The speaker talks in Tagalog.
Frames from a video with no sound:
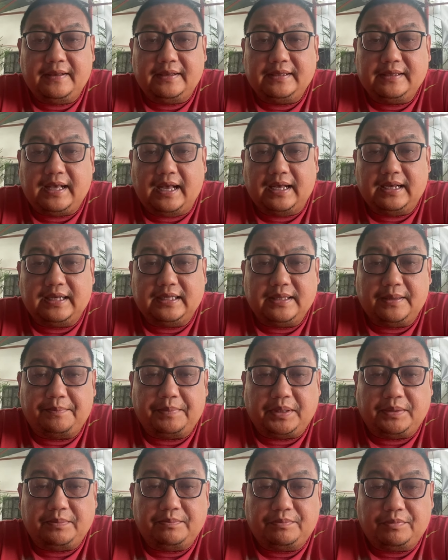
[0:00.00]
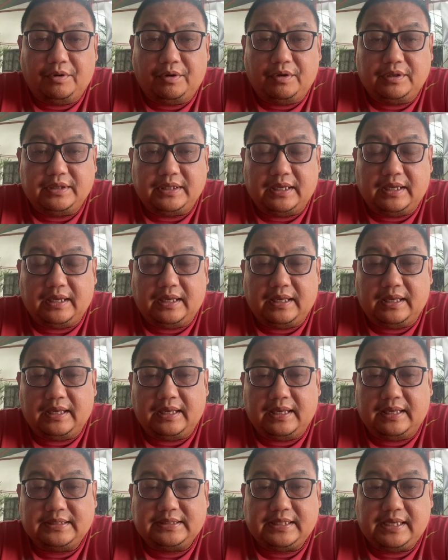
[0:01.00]
gaganapin po na
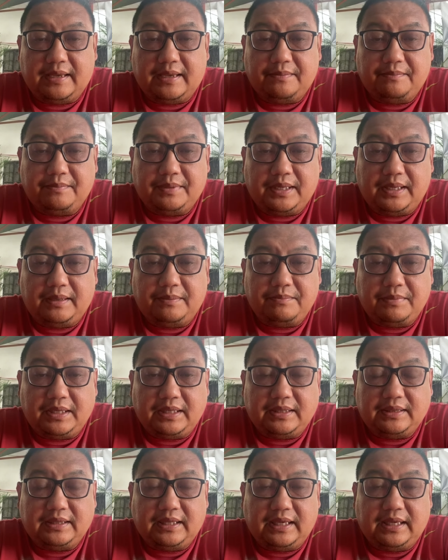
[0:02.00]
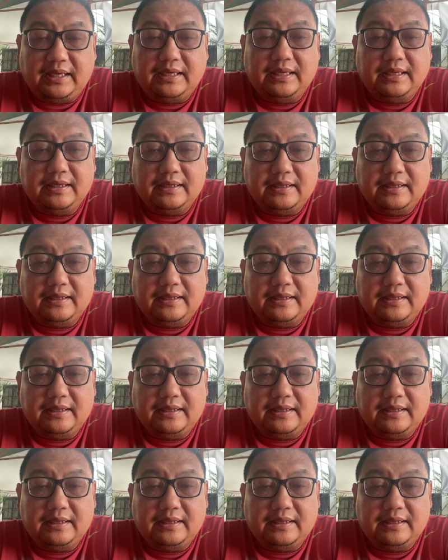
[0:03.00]
assembly meeting.